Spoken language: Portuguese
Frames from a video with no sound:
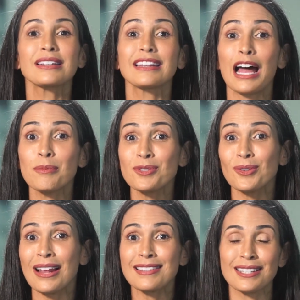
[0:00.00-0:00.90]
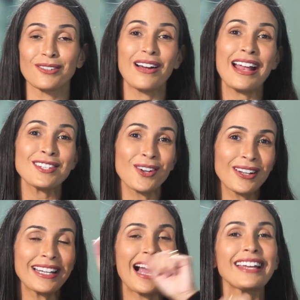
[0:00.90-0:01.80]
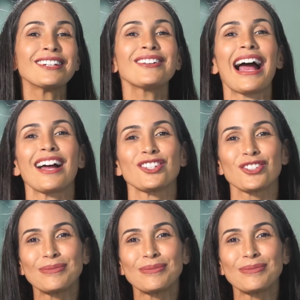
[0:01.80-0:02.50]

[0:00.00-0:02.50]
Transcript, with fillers: na musculação. É só clicar aqui no card.